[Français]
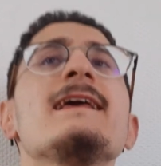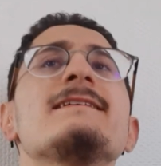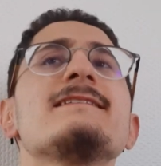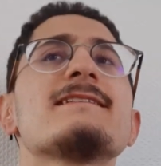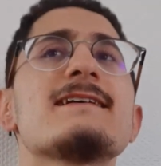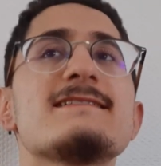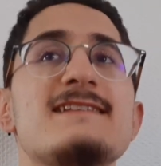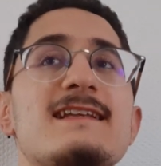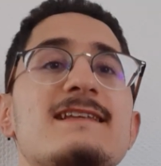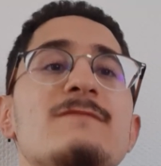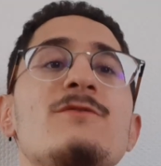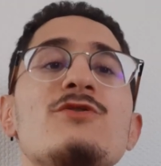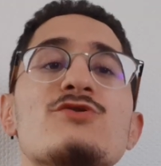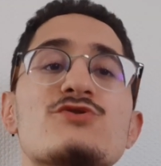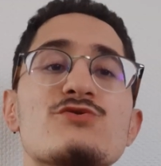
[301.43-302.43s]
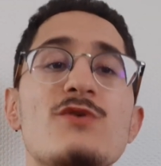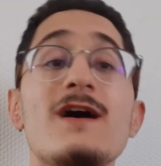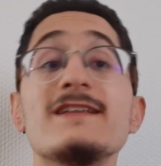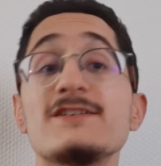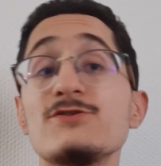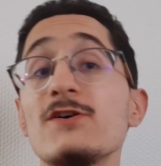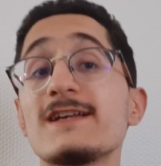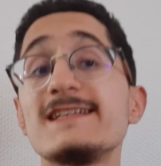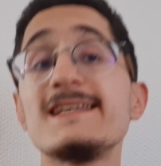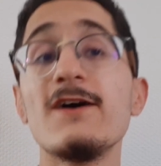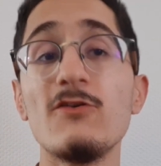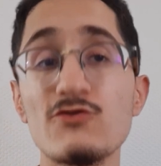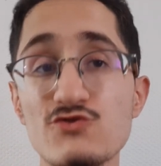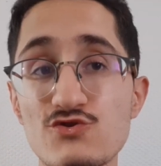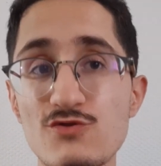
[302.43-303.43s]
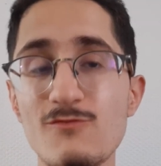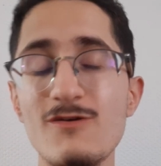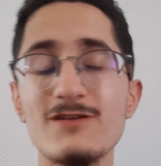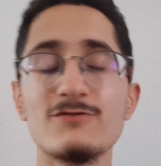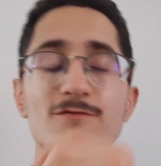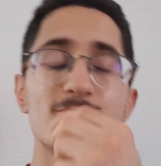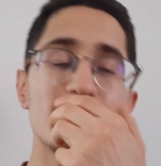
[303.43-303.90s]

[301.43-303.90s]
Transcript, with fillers: et c'est très certainement le un des joueurs qui dérange le moins dans le